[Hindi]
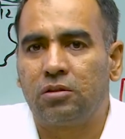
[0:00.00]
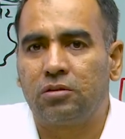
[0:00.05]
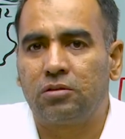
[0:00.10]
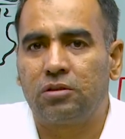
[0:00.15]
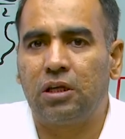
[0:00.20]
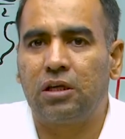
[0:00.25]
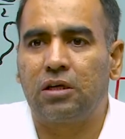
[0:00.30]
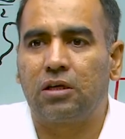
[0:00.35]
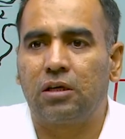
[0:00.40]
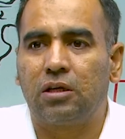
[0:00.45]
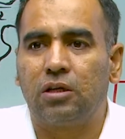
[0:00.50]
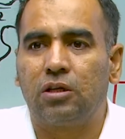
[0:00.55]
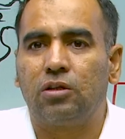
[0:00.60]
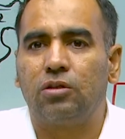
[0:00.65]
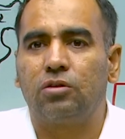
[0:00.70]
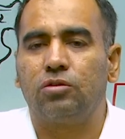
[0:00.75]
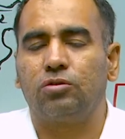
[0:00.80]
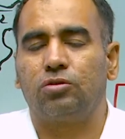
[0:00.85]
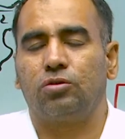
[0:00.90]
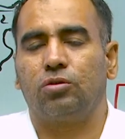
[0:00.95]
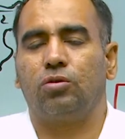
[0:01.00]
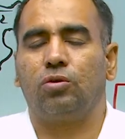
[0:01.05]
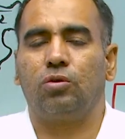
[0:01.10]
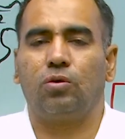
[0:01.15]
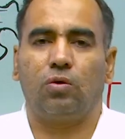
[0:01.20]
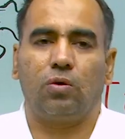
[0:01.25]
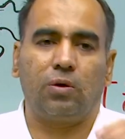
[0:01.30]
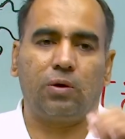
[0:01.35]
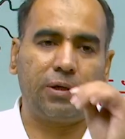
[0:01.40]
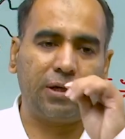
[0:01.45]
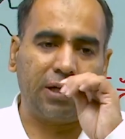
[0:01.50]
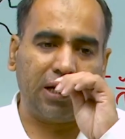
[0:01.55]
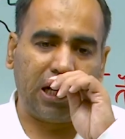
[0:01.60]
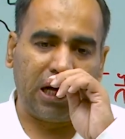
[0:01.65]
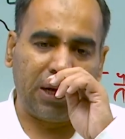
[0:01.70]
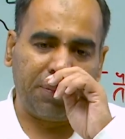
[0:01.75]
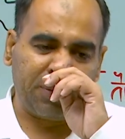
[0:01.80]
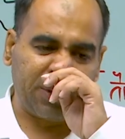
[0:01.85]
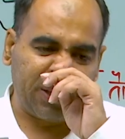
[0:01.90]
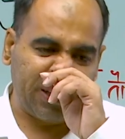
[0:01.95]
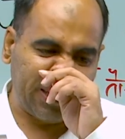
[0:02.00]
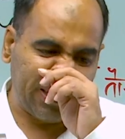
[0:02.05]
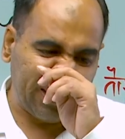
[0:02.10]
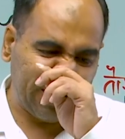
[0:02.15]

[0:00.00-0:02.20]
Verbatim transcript: ठीक जो आपका